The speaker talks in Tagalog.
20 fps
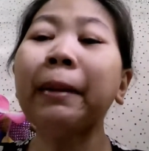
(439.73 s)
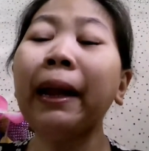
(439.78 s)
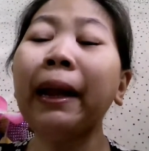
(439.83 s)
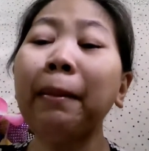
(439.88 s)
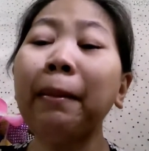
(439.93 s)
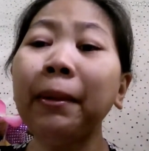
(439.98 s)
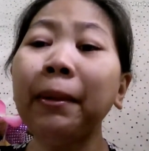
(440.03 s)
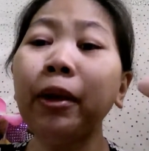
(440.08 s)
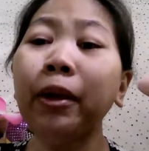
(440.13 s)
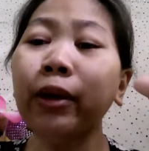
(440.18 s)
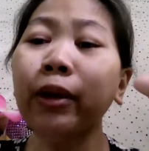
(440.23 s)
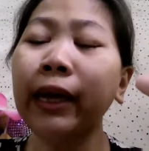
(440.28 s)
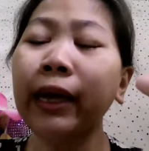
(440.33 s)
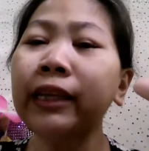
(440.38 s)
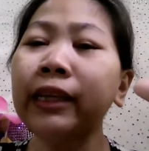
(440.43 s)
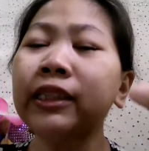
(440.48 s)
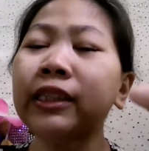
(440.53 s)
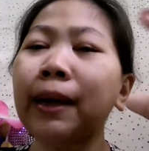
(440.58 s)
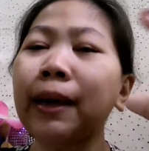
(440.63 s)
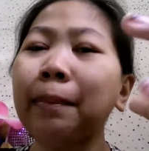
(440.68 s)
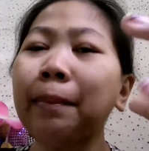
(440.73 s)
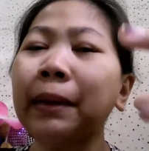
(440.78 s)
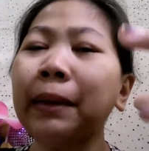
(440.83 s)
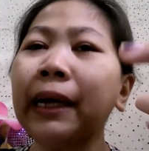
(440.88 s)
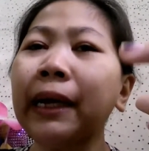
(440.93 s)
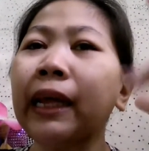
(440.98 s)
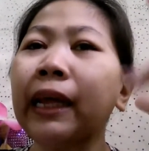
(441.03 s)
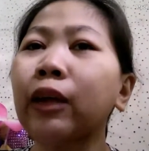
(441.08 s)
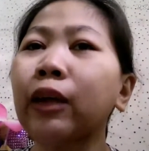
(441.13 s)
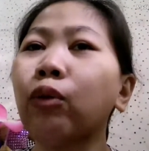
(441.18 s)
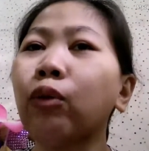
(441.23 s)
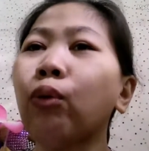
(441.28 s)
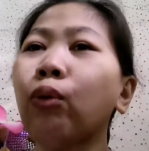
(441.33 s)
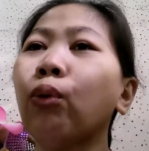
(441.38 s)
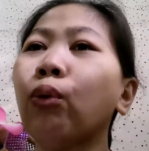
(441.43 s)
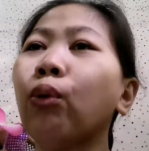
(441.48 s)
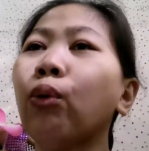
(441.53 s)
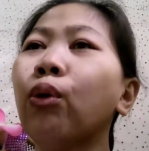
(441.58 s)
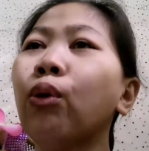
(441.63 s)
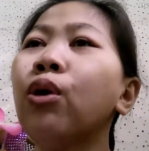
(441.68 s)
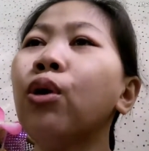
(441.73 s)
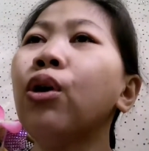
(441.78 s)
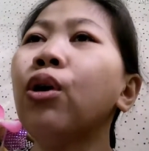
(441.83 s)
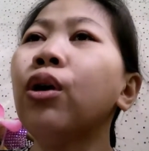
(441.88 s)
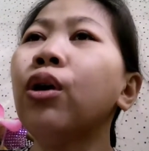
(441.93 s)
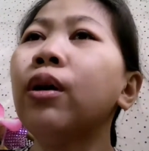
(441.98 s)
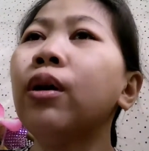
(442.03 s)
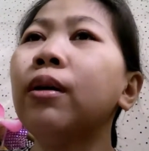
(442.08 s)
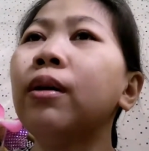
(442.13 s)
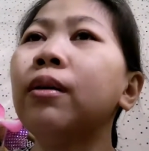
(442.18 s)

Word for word: para malaman nyo rin, syempre, kung